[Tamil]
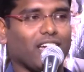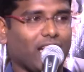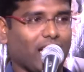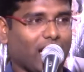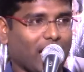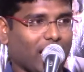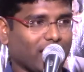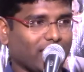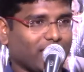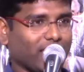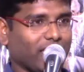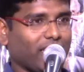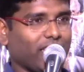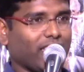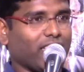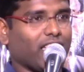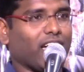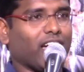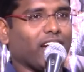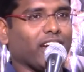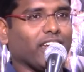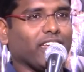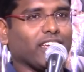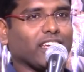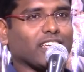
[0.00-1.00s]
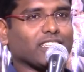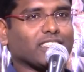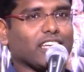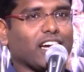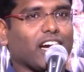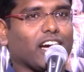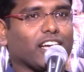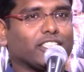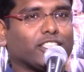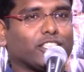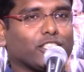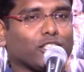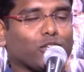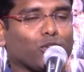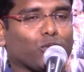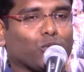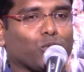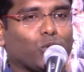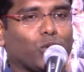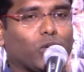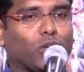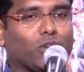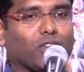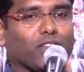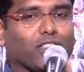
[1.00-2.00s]
அதெல்லாம் நீங்கள் சாட்சிக்கு
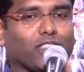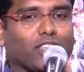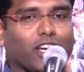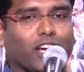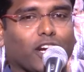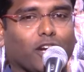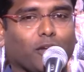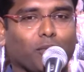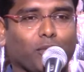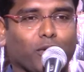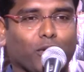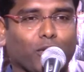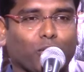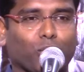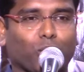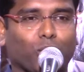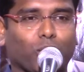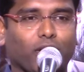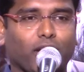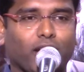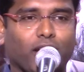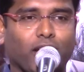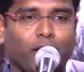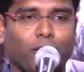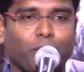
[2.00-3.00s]
கூட்டு வந்தாலுமே கூட